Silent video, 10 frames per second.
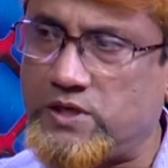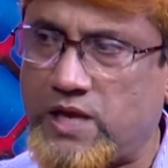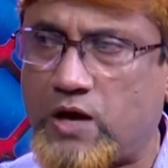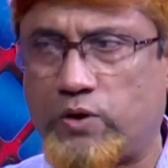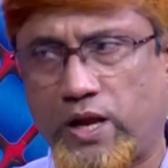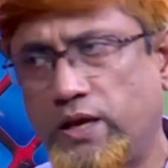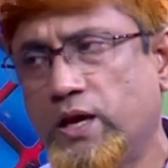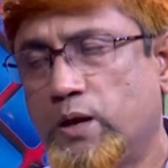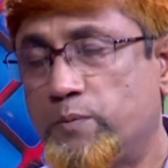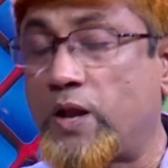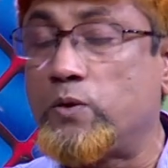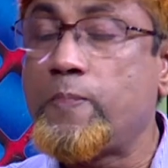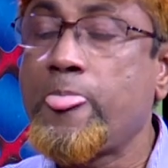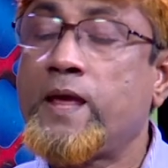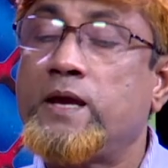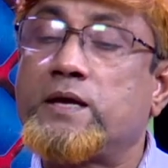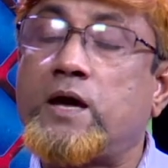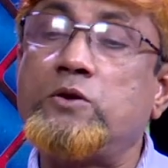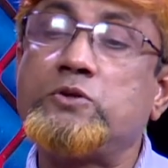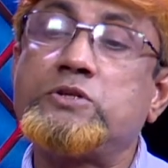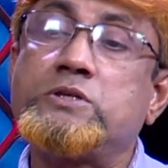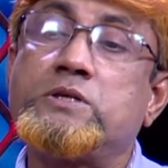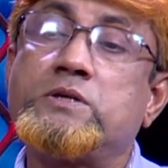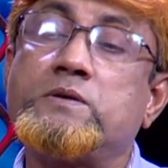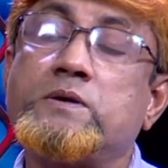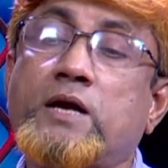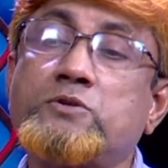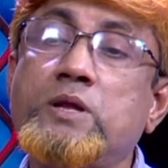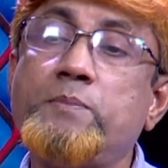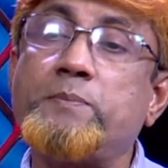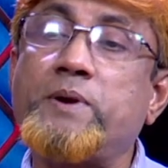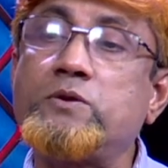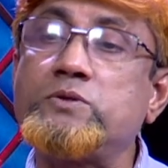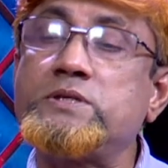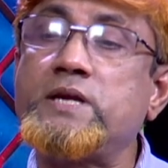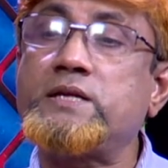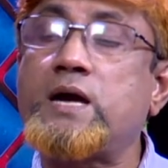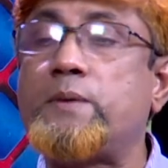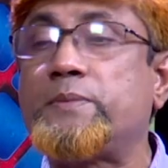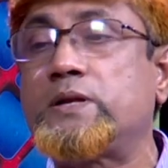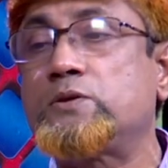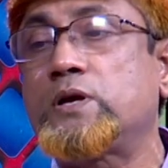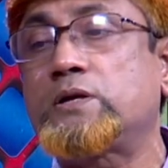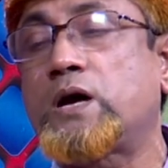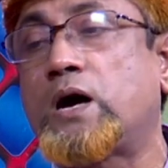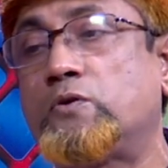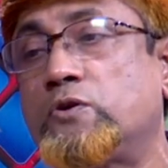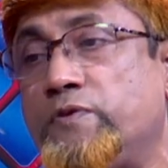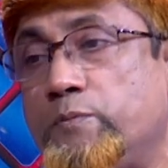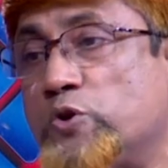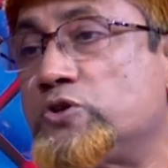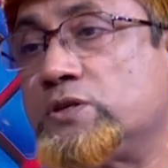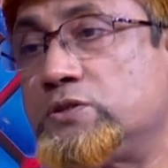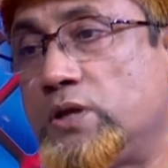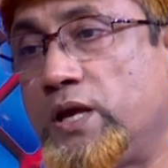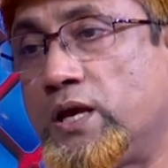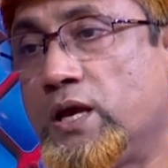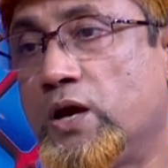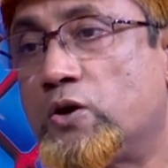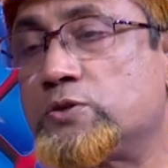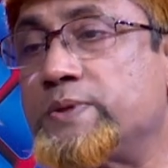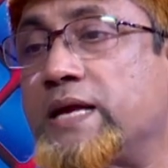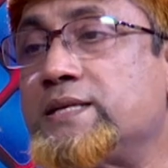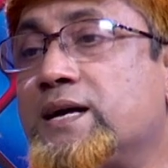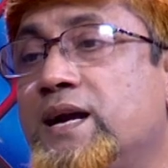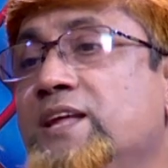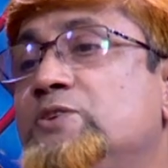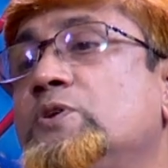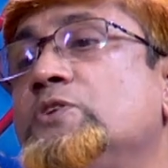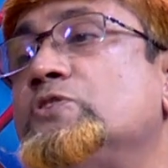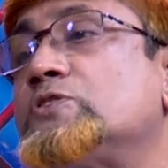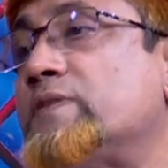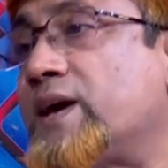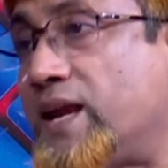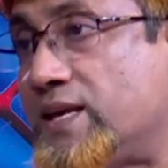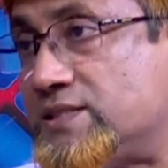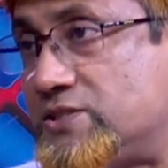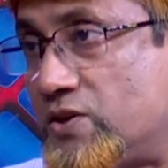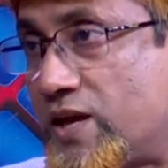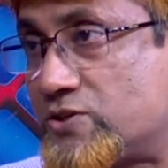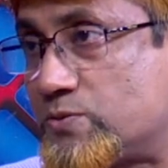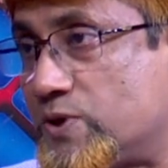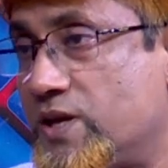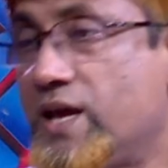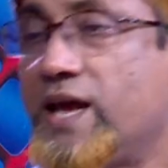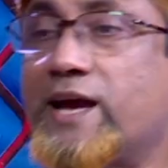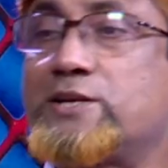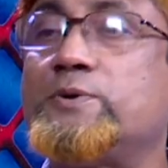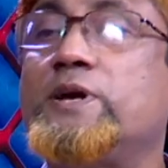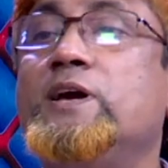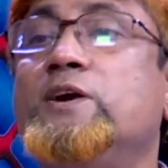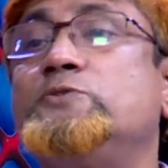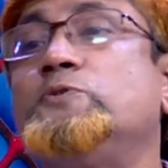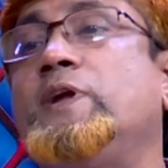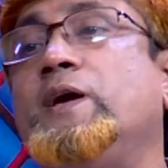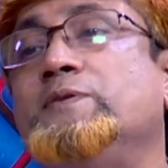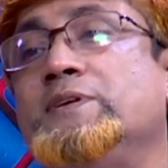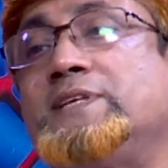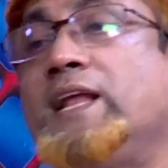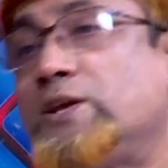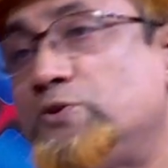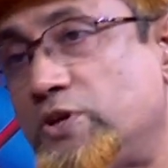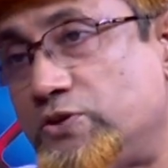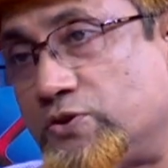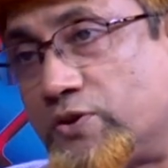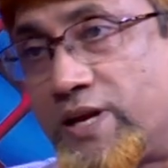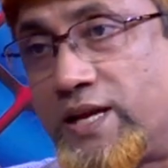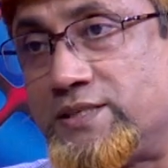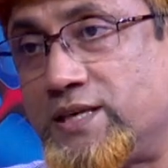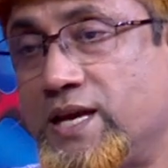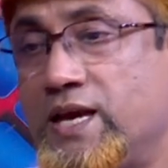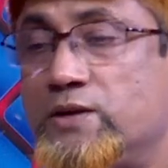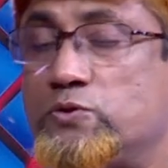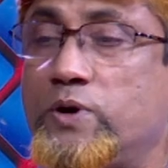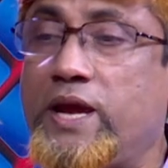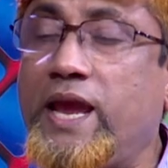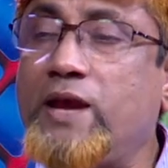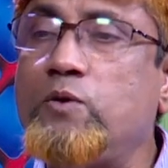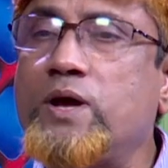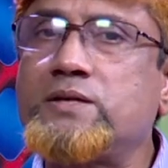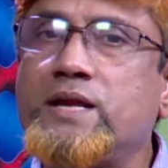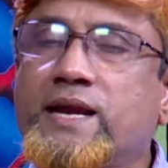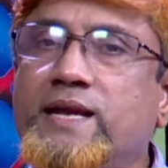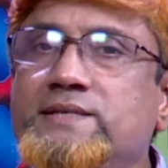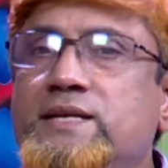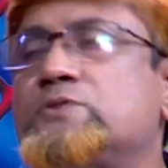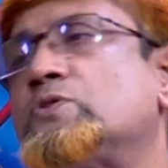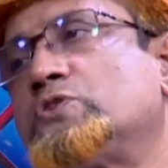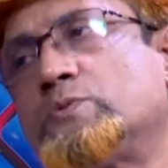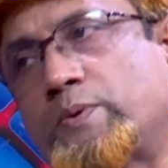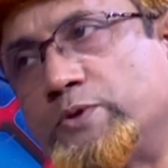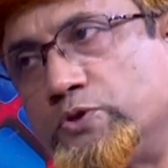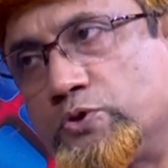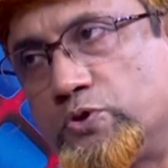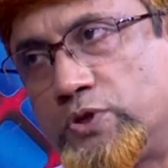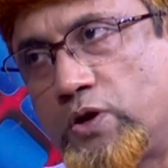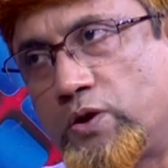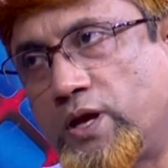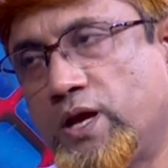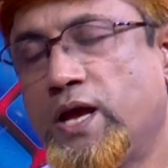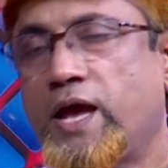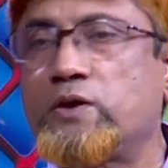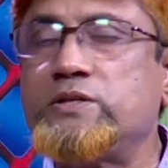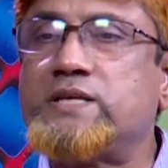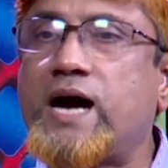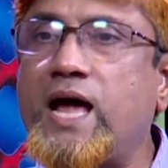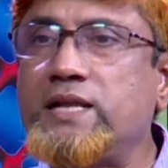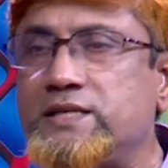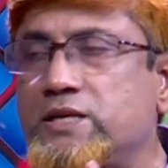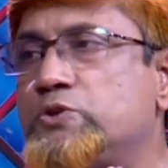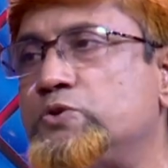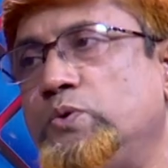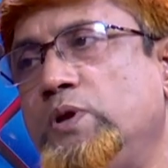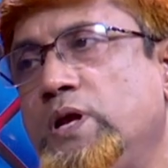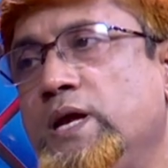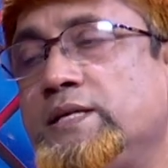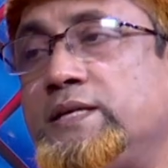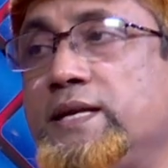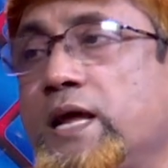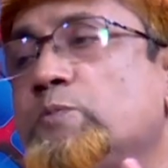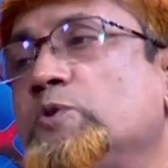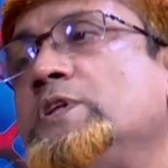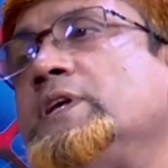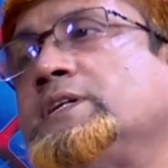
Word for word: না করাই ভালো কারণ আসলে ব্যাপারটা হচ্ছে যে এটা আমাদের তো একটা আউট অফ ইমোশন চলেই অনেক সময় দেখা যায় কার্লি চুলের জন্য সবাই ক্রেজি ছিল একসময় একসময় চুলে সিল্কি চুলের জন্য ক্রেজি তো এগুলো আসলে ক্রেজিনেস অনেক সময় আমাদের জন্য ক্ষতি করে এখন যার যেটা চুল সেটার মধ্যে থেকে